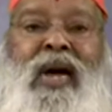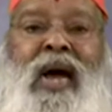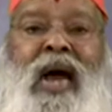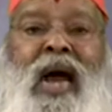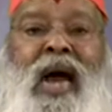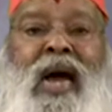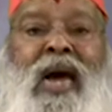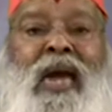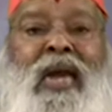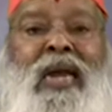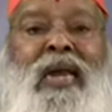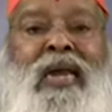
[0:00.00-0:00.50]

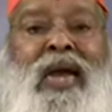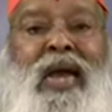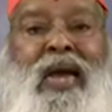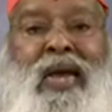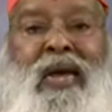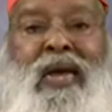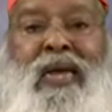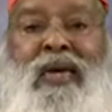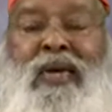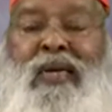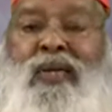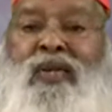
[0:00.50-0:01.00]
అహల్య
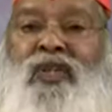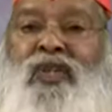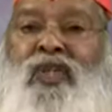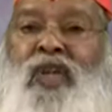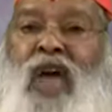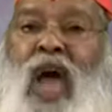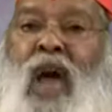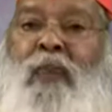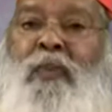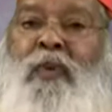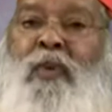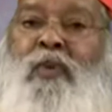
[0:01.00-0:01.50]

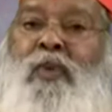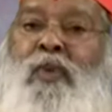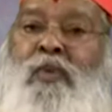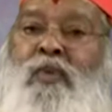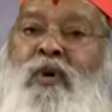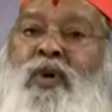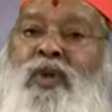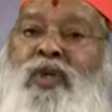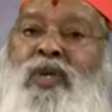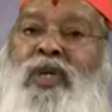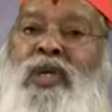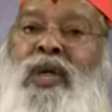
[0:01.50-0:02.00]
శాప
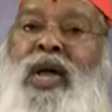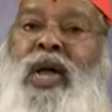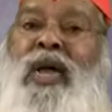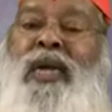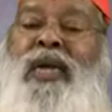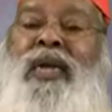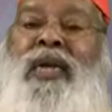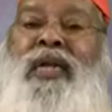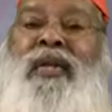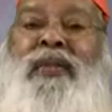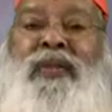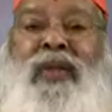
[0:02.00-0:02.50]

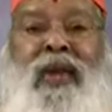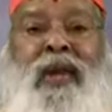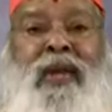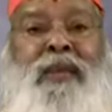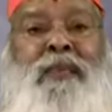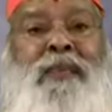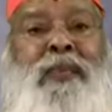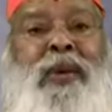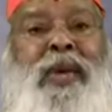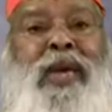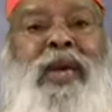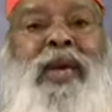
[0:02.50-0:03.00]
విమోచనాన్ని
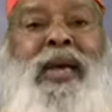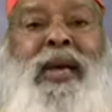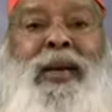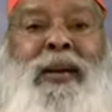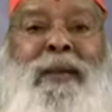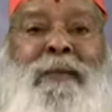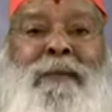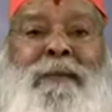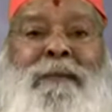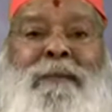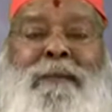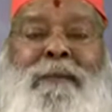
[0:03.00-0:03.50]
తెలిపి
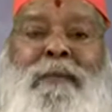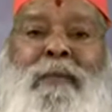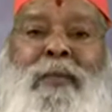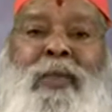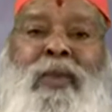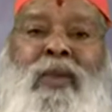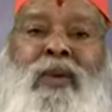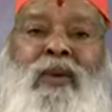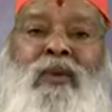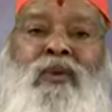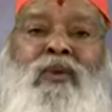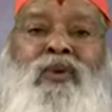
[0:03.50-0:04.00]

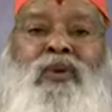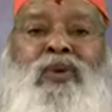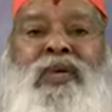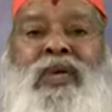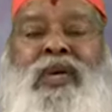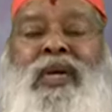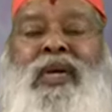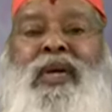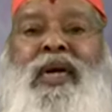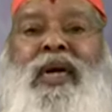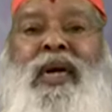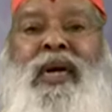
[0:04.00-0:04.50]
ఓ
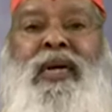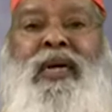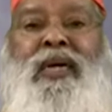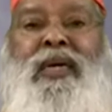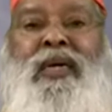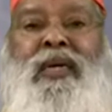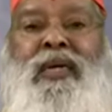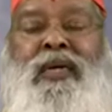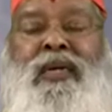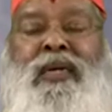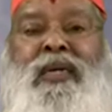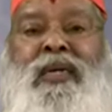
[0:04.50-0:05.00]
జనక
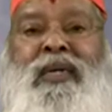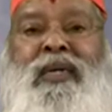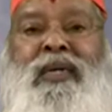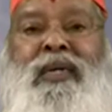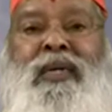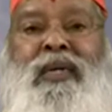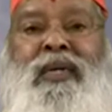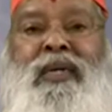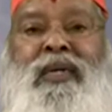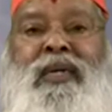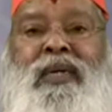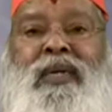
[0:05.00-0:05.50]

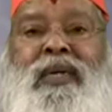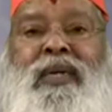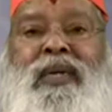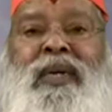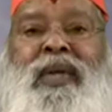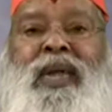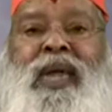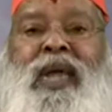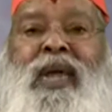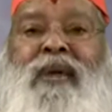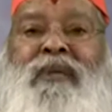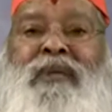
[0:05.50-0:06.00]

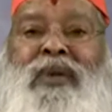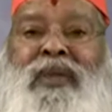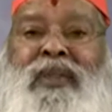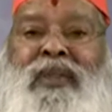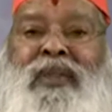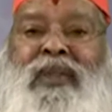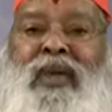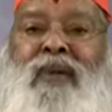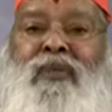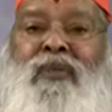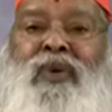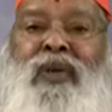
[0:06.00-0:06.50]
నీ
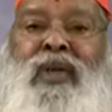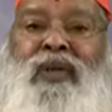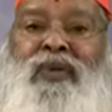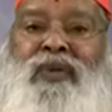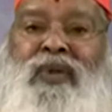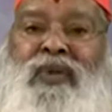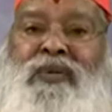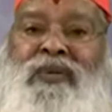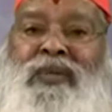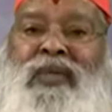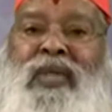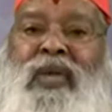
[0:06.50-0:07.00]
వద్ద ఉన్న
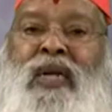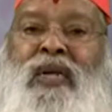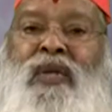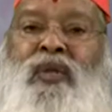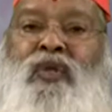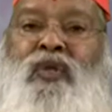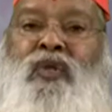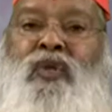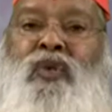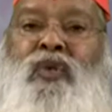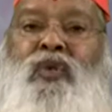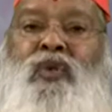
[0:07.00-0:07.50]

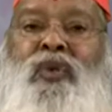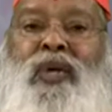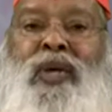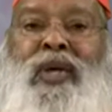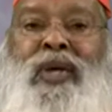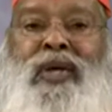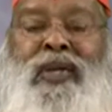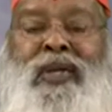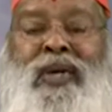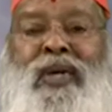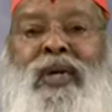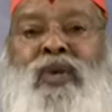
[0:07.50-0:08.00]
శివధనస్సును
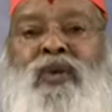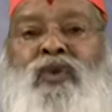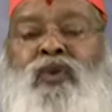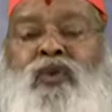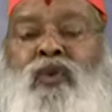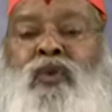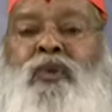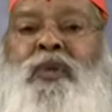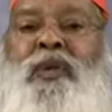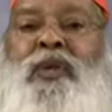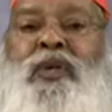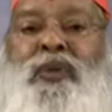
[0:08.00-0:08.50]
ఈతడికి
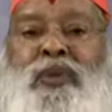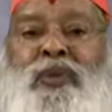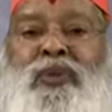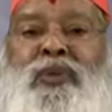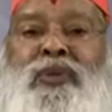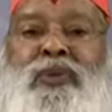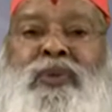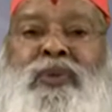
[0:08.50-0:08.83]
చూపించు